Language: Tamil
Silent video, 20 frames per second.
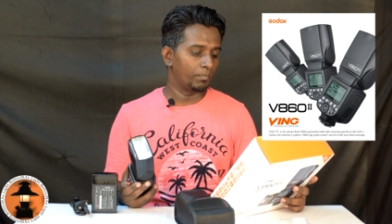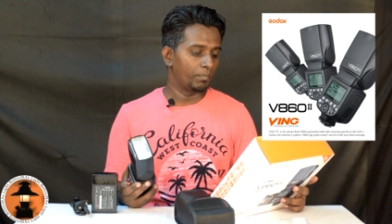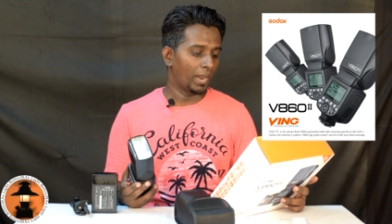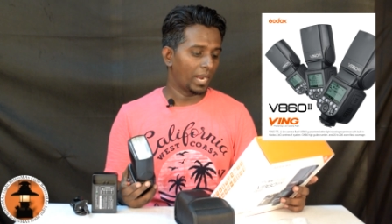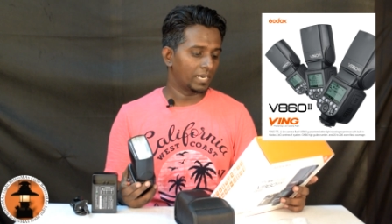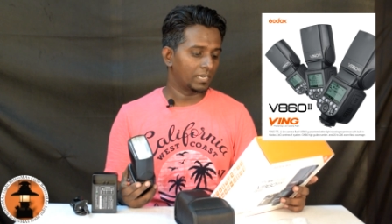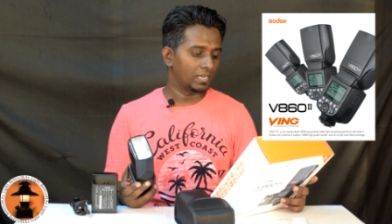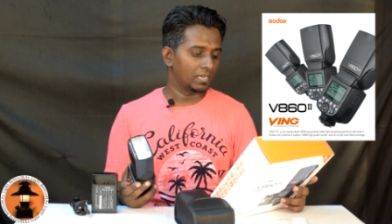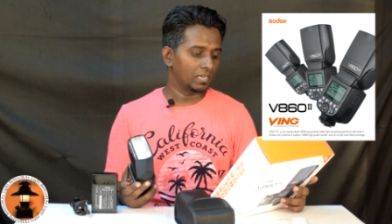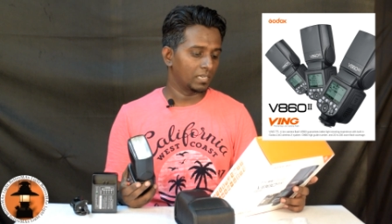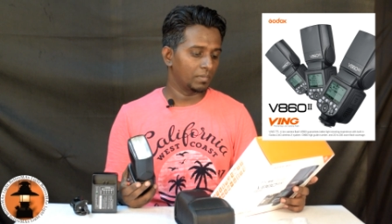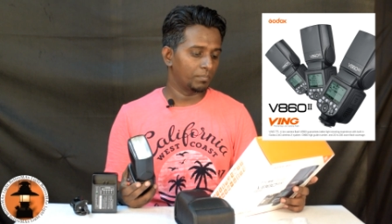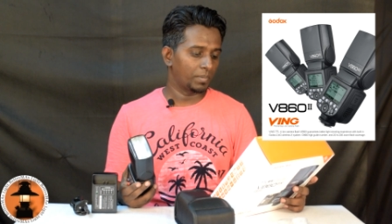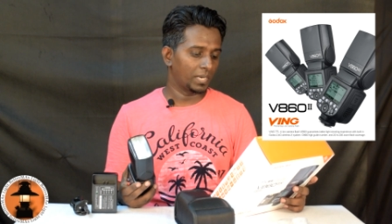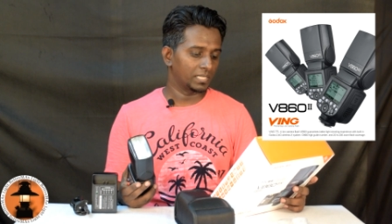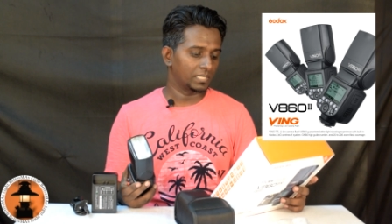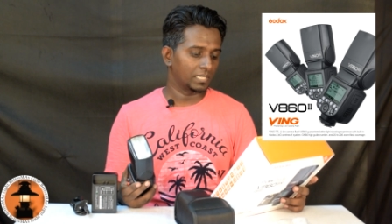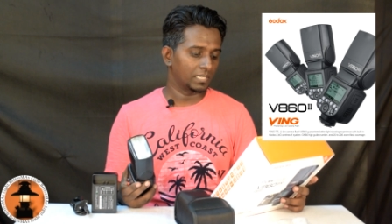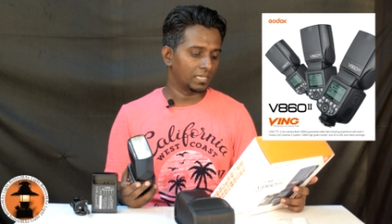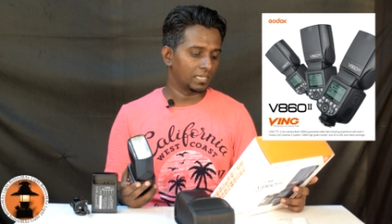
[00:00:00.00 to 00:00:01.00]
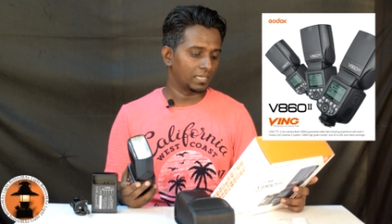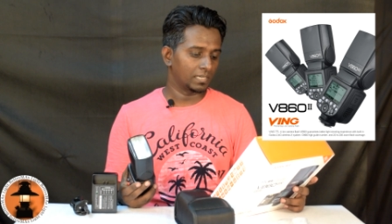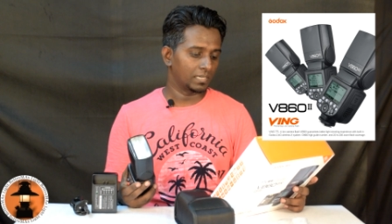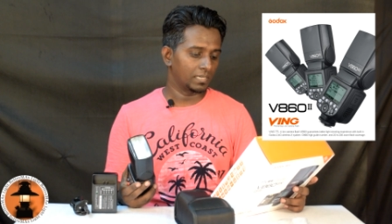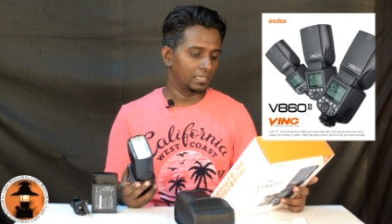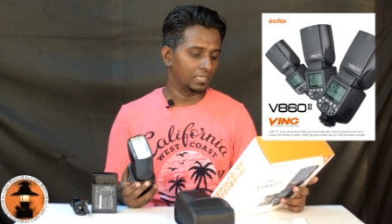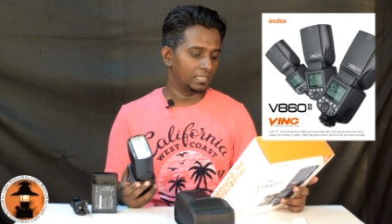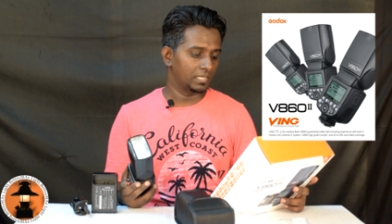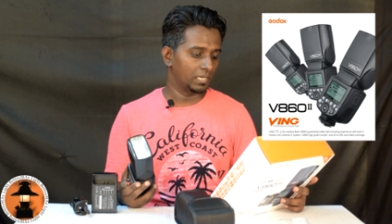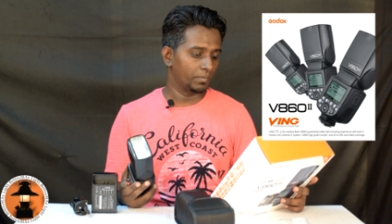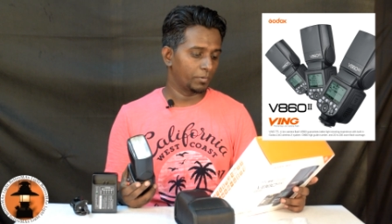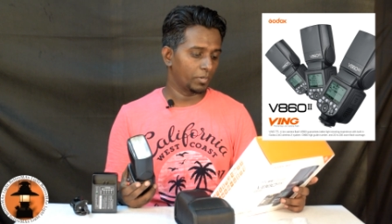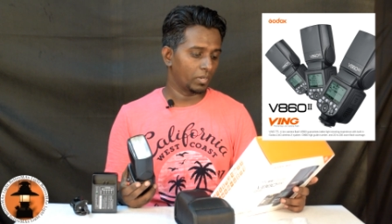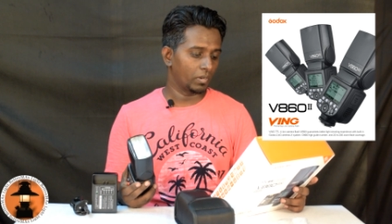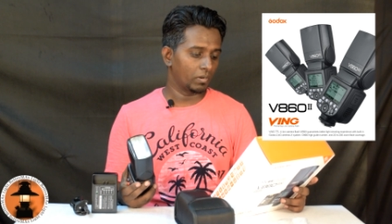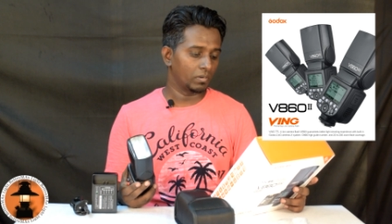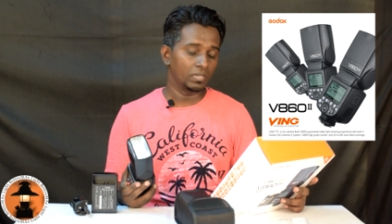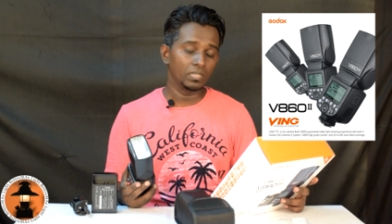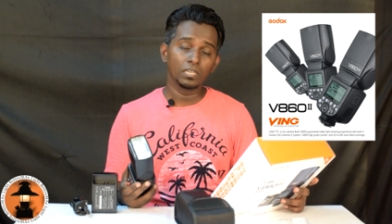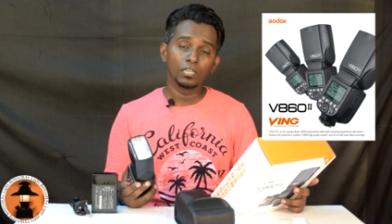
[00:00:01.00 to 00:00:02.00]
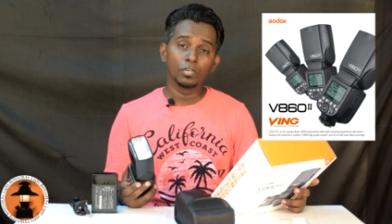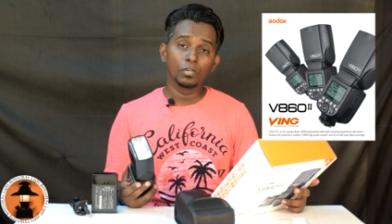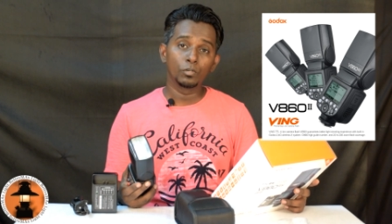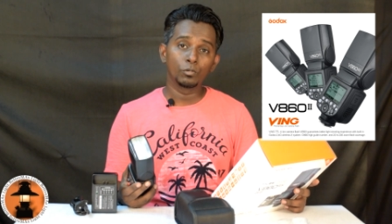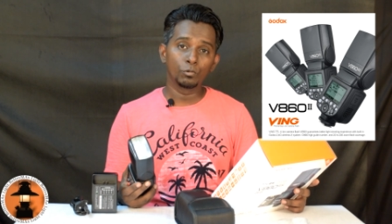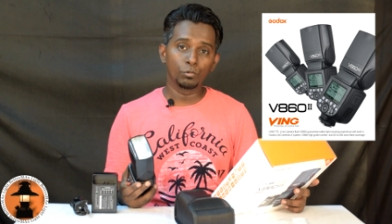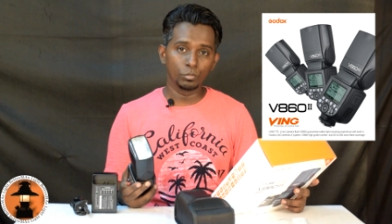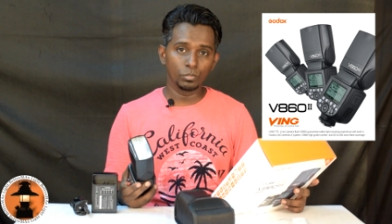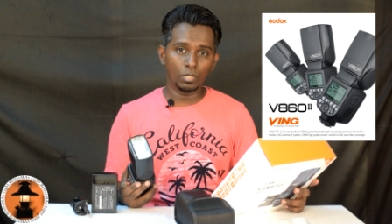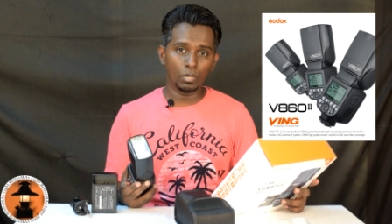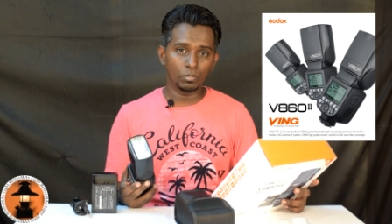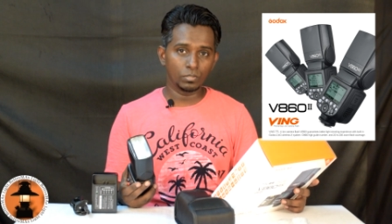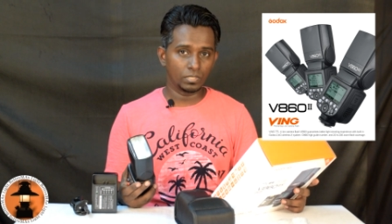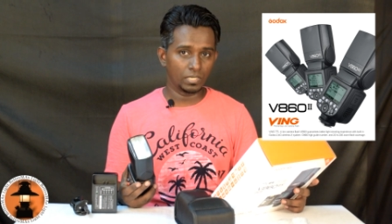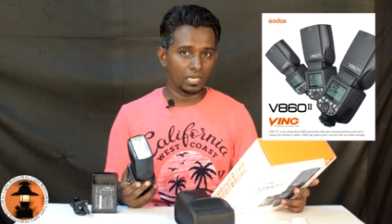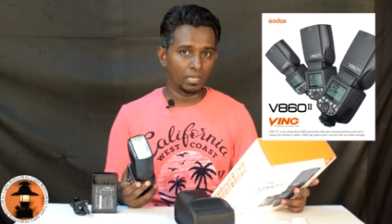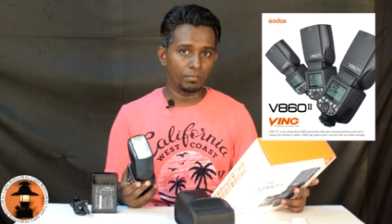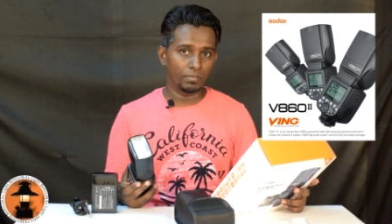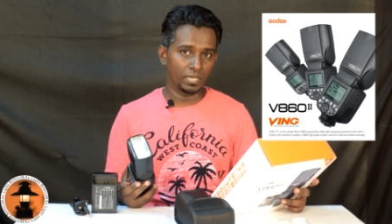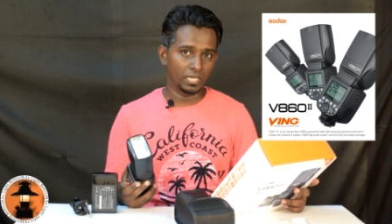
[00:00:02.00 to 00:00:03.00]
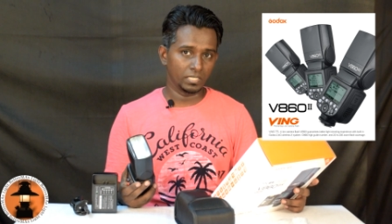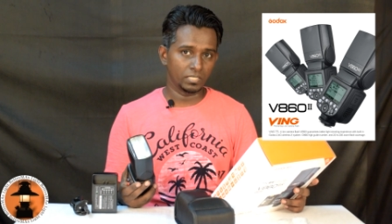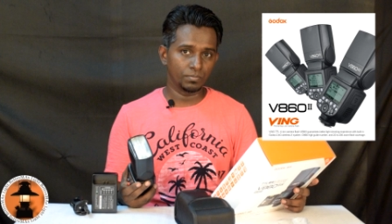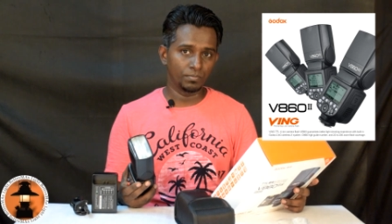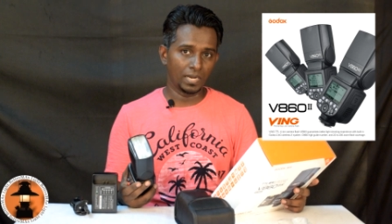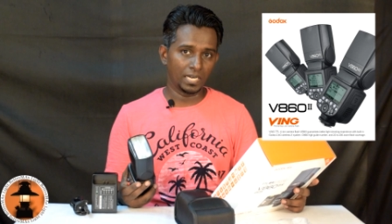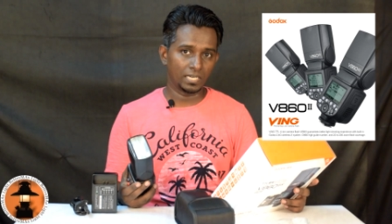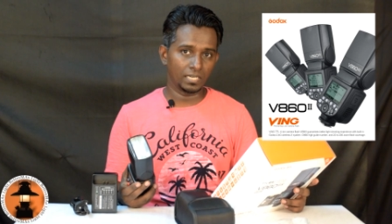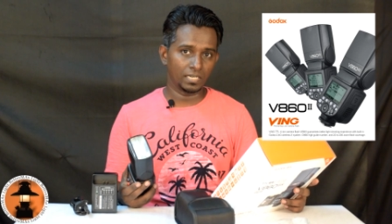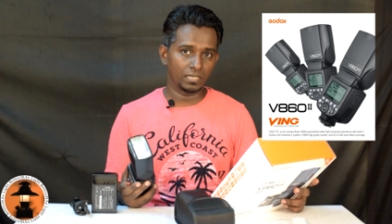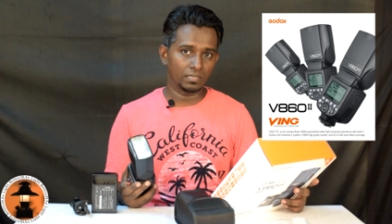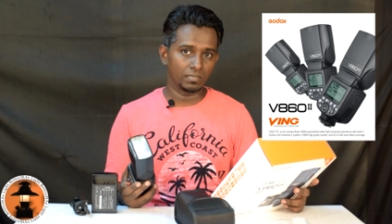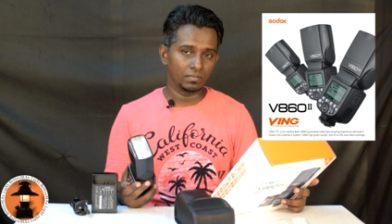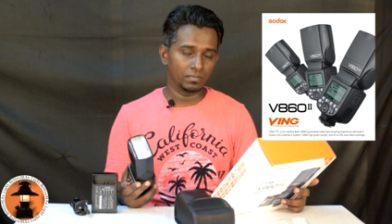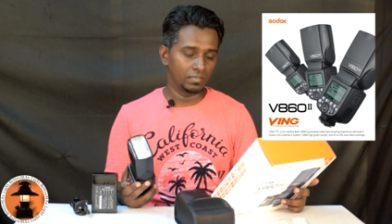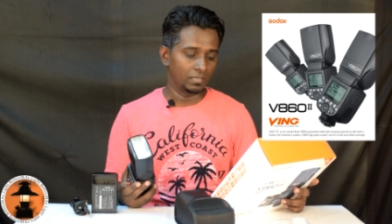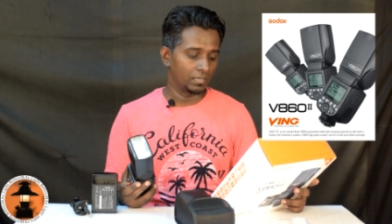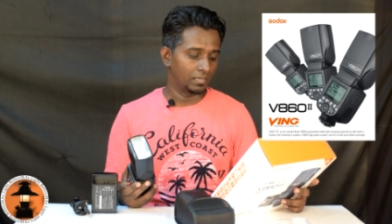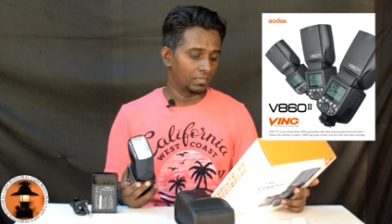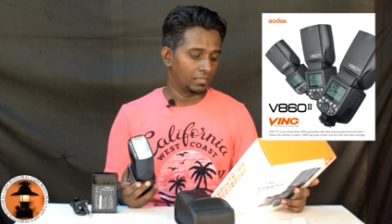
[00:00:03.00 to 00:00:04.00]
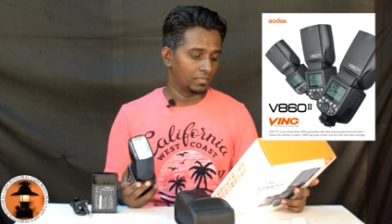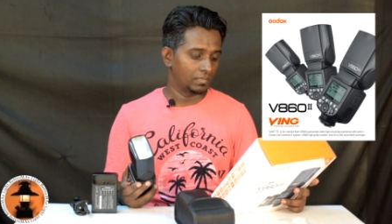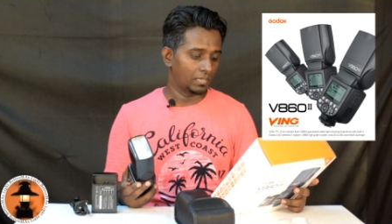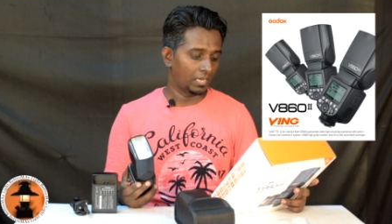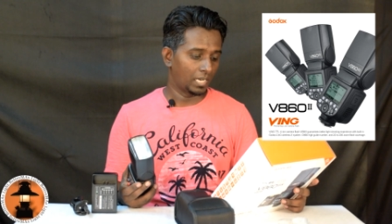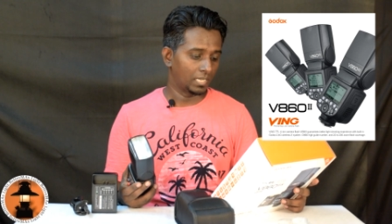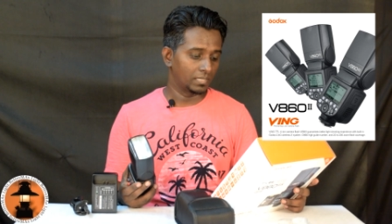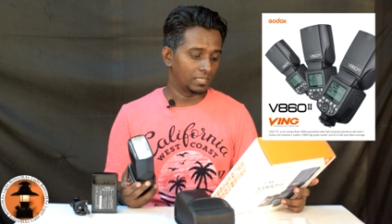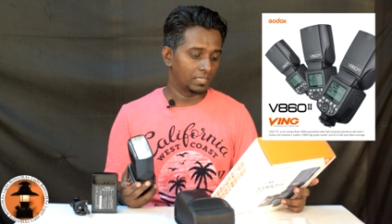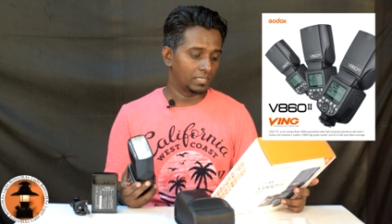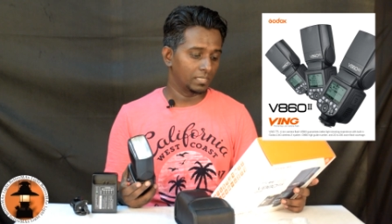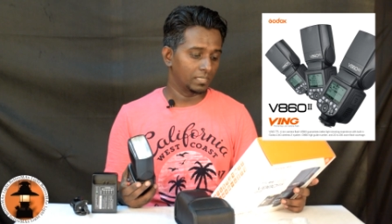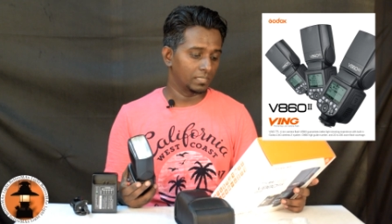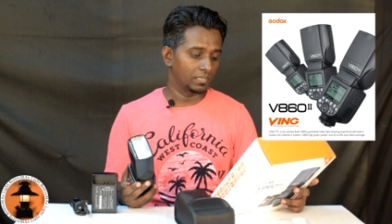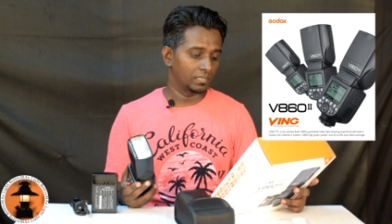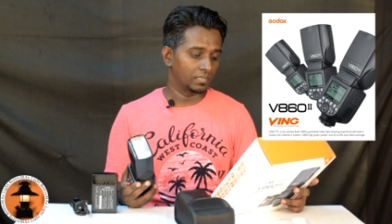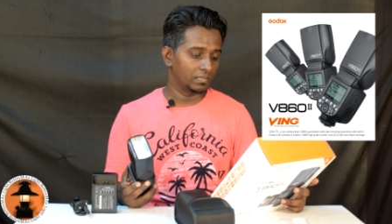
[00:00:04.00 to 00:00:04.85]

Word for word: பேட்ரி uh, பார்த்திங்கன்னாக்க லித்தியம் அயான் டூ தௌசண்ட் எம்ஏஹெச் பேட்ரி அதுக்கு